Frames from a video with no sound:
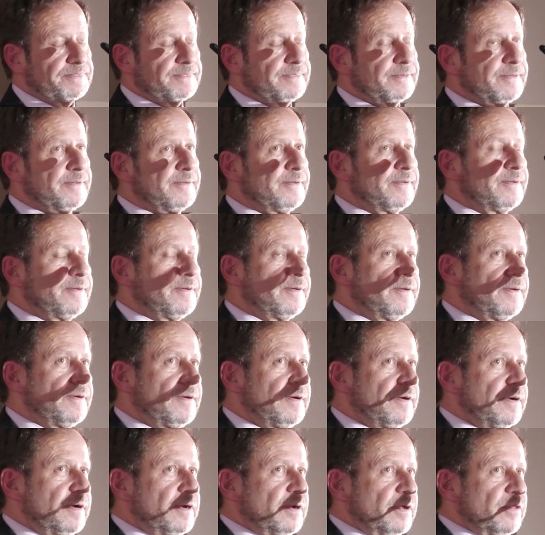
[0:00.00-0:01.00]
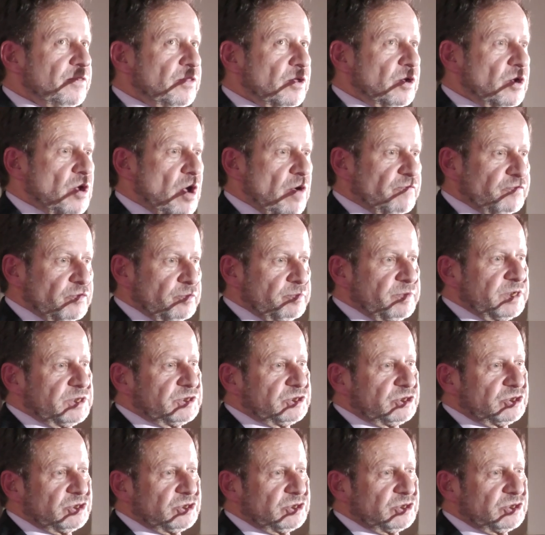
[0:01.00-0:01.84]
C'est donc une incitation